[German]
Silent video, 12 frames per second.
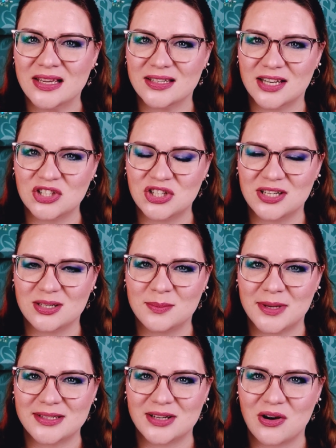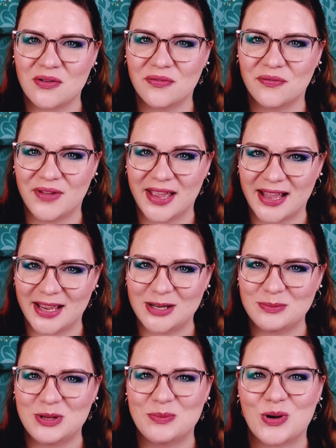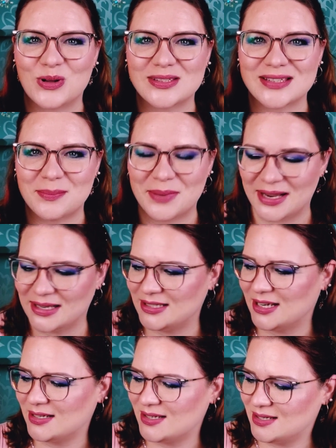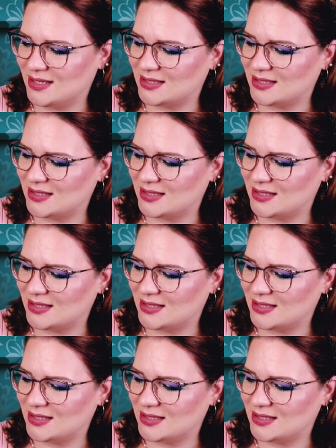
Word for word: Da steht immer drauf, wer einem die Box gepackt hat.